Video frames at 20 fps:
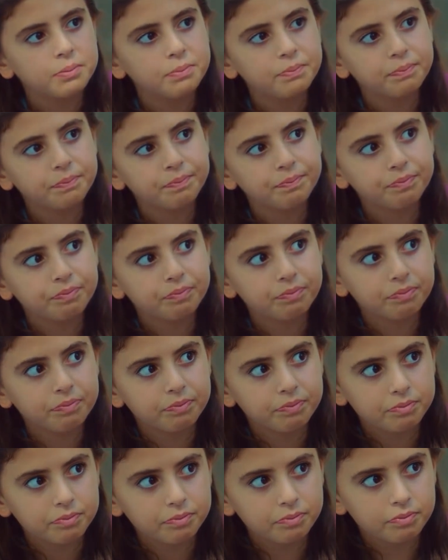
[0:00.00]
Ee,
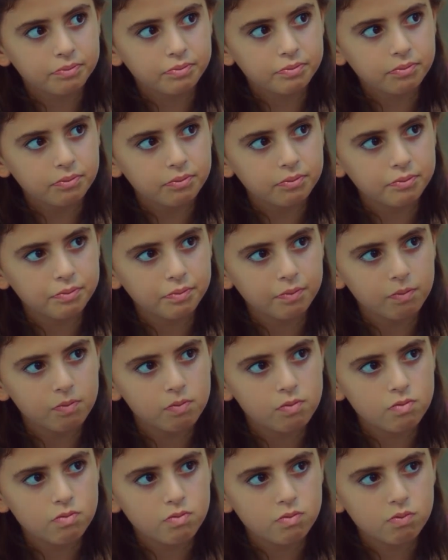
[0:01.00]
İş seyahatine
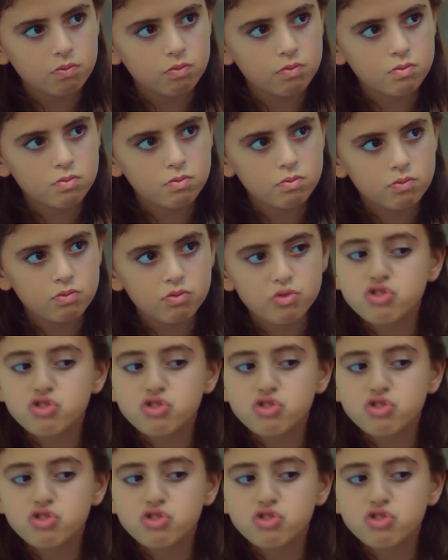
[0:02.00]
çıkmıyorlar mı?